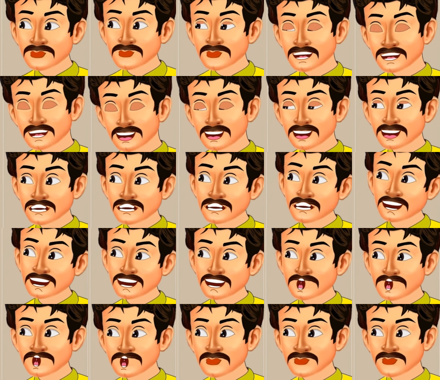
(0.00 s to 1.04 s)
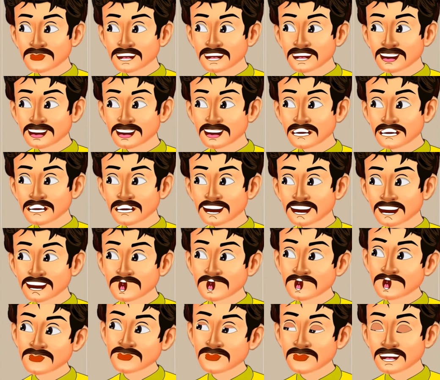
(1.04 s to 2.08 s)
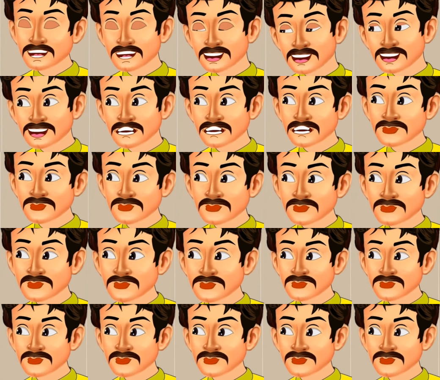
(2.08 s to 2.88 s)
मैं इसको लाड़ प्यार नहीं करूँगा तो और किसको करूँगा